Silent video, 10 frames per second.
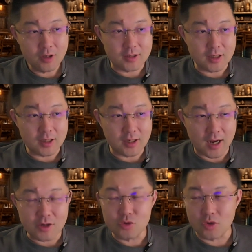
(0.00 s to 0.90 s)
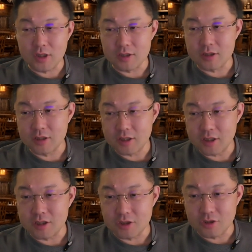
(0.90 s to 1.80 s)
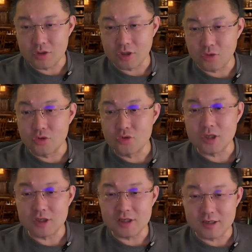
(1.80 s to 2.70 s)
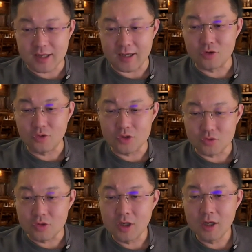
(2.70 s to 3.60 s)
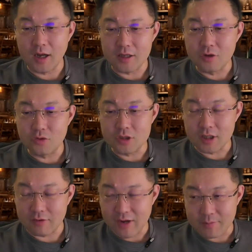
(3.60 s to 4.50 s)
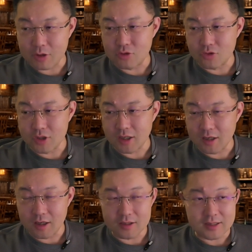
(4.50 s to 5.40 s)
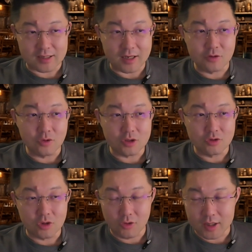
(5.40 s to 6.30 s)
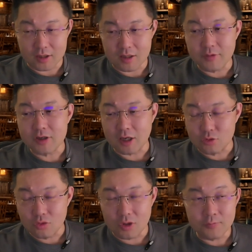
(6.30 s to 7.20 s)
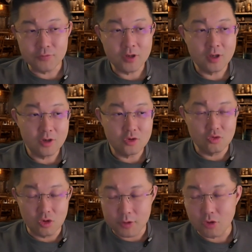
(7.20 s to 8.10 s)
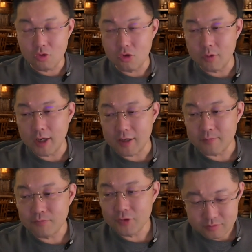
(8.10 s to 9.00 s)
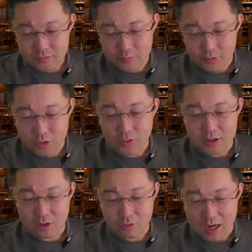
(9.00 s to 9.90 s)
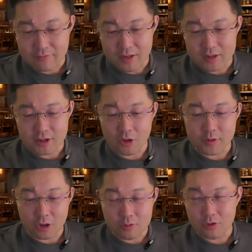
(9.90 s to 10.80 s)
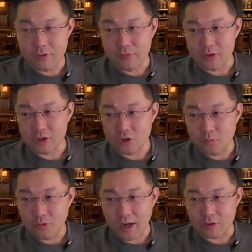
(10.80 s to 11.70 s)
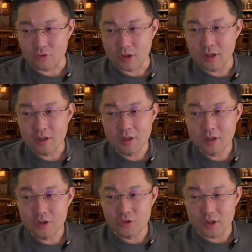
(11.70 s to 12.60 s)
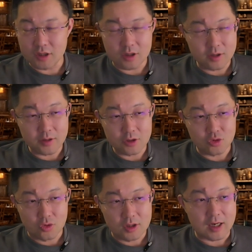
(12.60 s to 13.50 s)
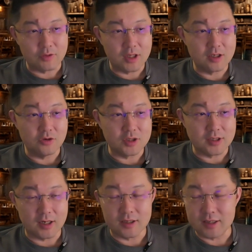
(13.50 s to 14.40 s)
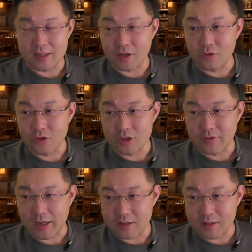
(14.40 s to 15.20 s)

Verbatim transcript: 在这个安卓呢，其实一直都是允许你侧载的，就我从应用市场外面去这个下载应用都是 OK 的。特别是在中国，中国没有 Google Play，甭管你是华为、小米、OPPO、vivo，你都不敢说说，你除了在我的应用商店里下载应用之外，